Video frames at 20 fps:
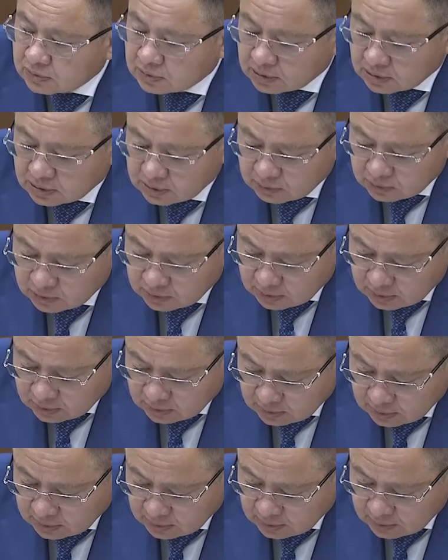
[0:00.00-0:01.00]
И вот
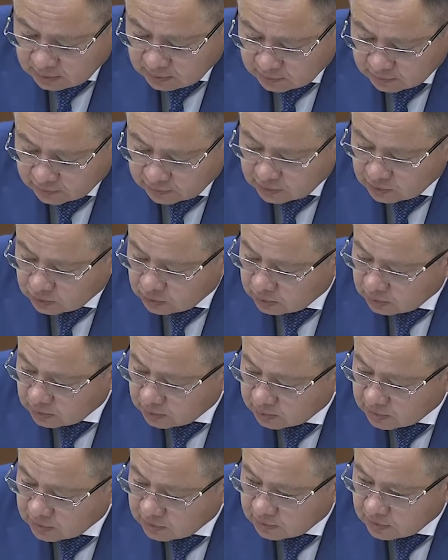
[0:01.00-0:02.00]
э, в таком
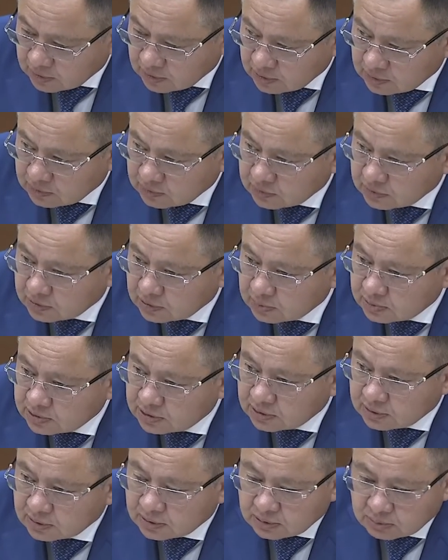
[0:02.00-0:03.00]
направлении двигаемся.